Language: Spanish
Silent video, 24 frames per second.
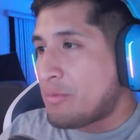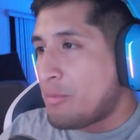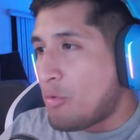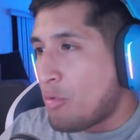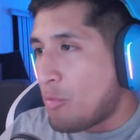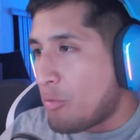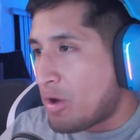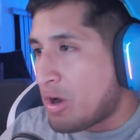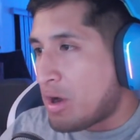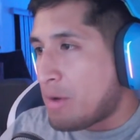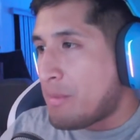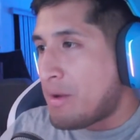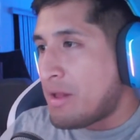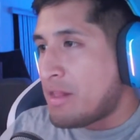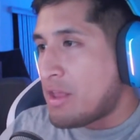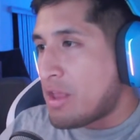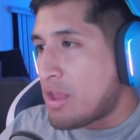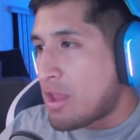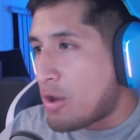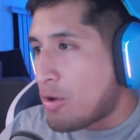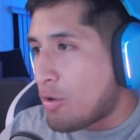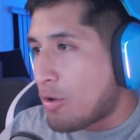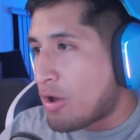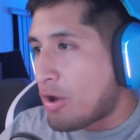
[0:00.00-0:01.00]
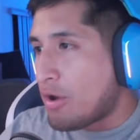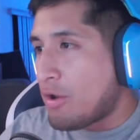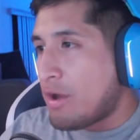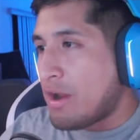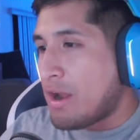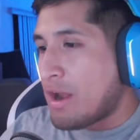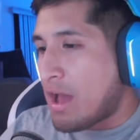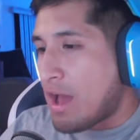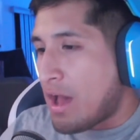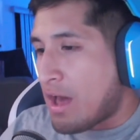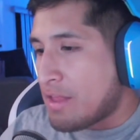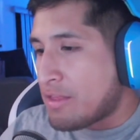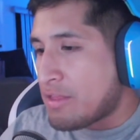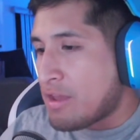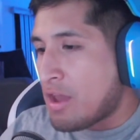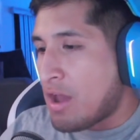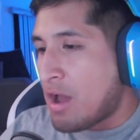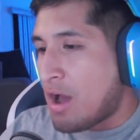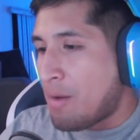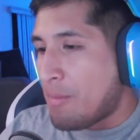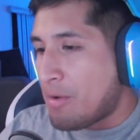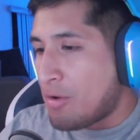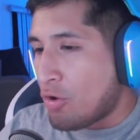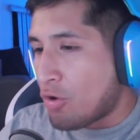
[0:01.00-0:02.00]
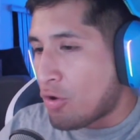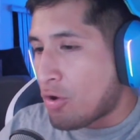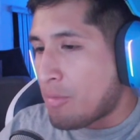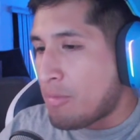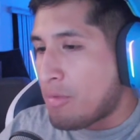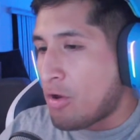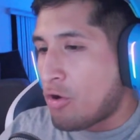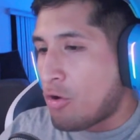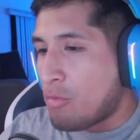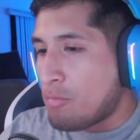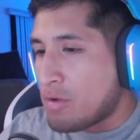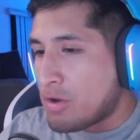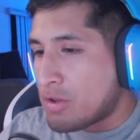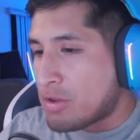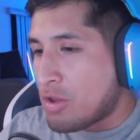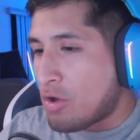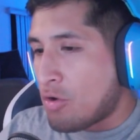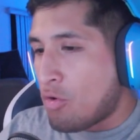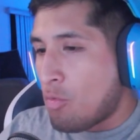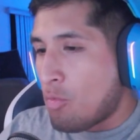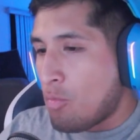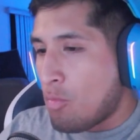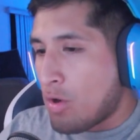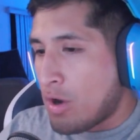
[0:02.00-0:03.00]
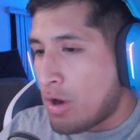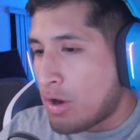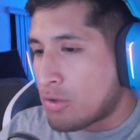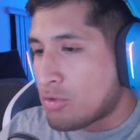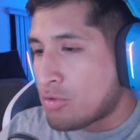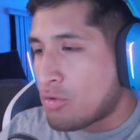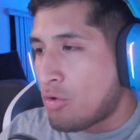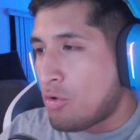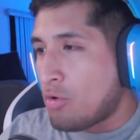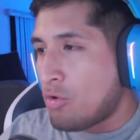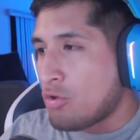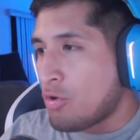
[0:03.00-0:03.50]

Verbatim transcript: en un criminal, y no cree nadie, a menos que me convierta en un muerto.